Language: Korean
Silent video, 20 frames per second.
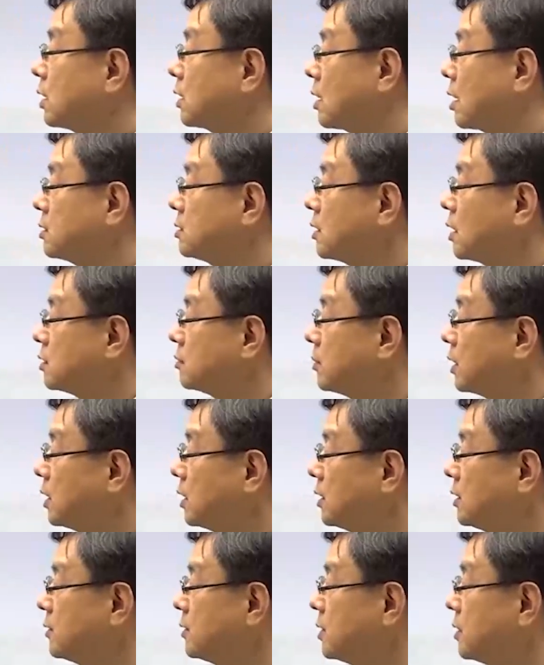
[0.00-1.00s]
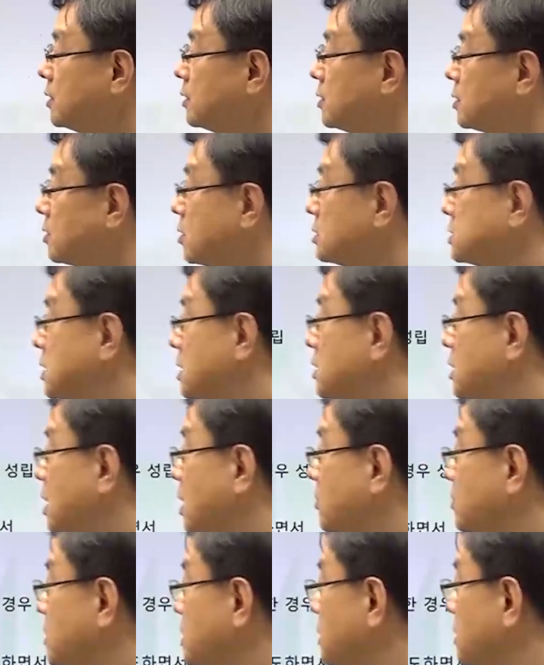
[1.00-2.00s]
한 다음에 설치한
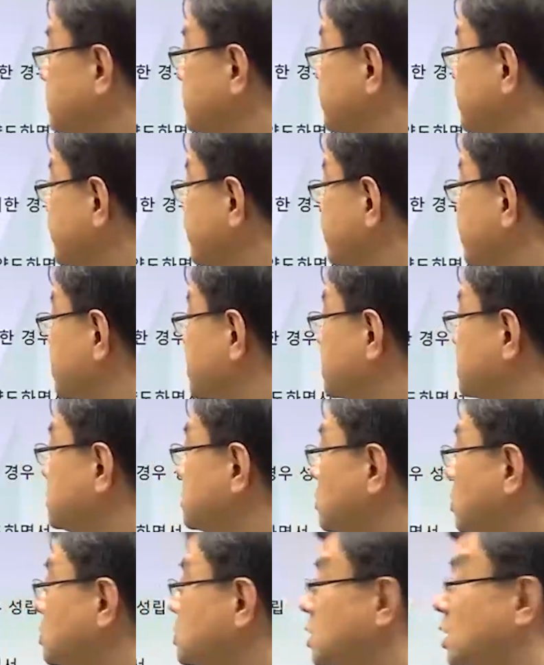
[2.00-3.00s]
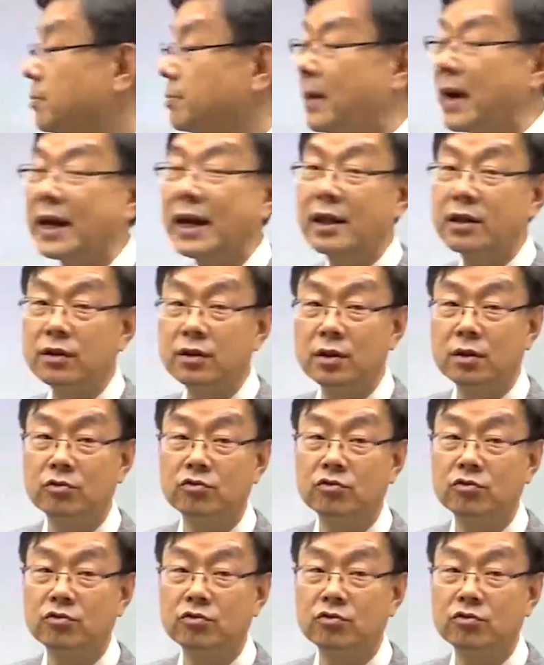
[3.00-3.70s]
사람이 그 토지를 팔았어요.